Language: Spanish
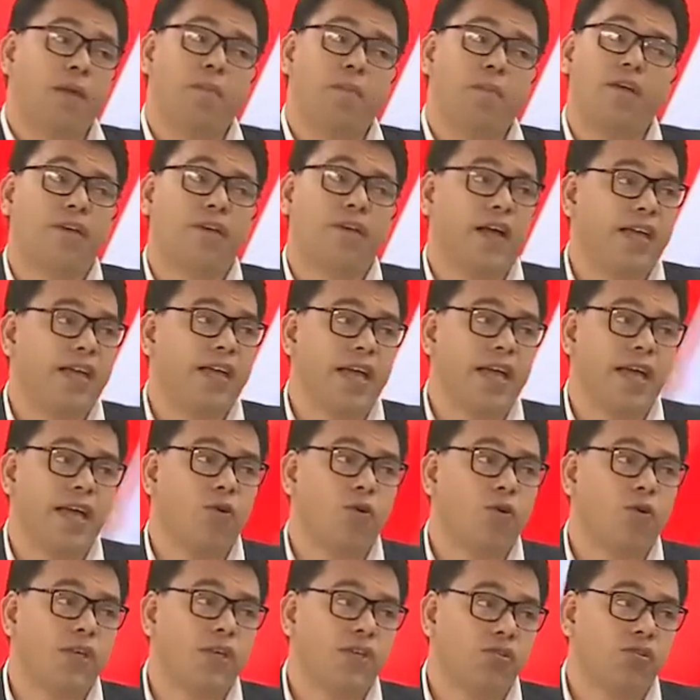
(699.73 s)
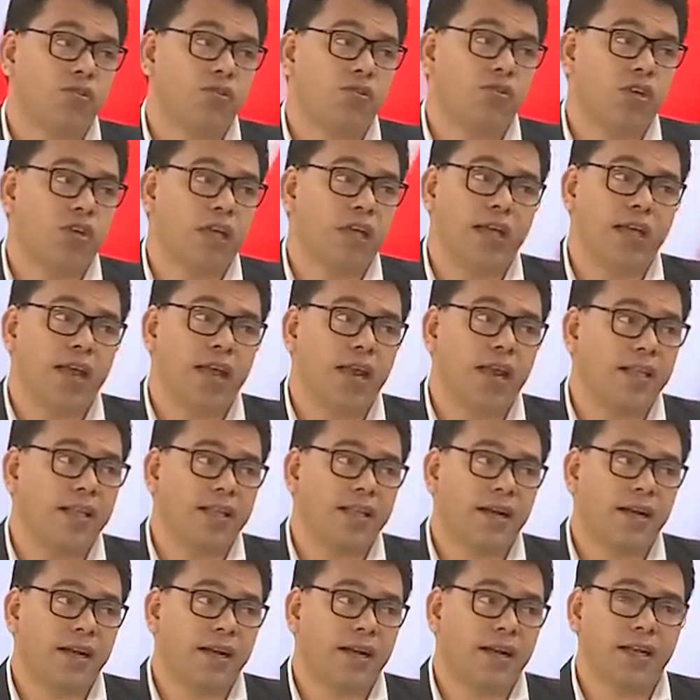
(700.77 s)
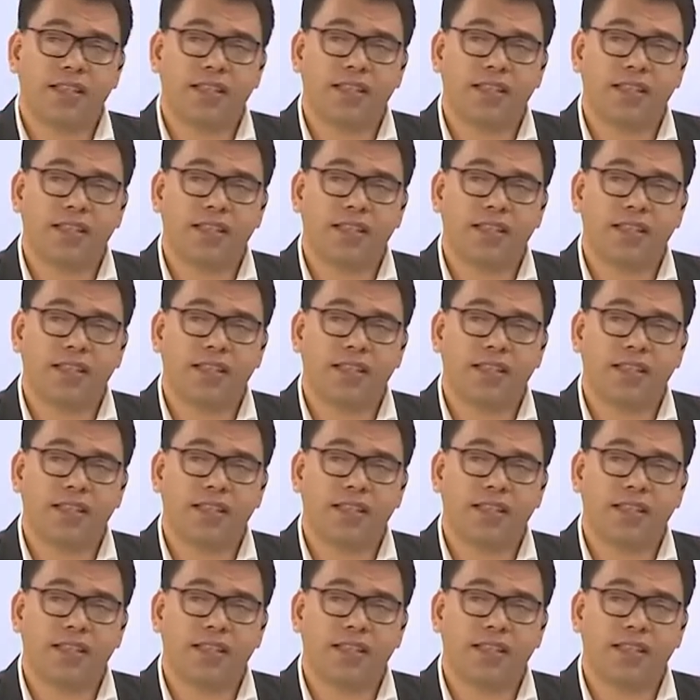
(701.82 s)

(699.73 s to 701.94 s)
las mafias que ya hemos visto que hay a la interna,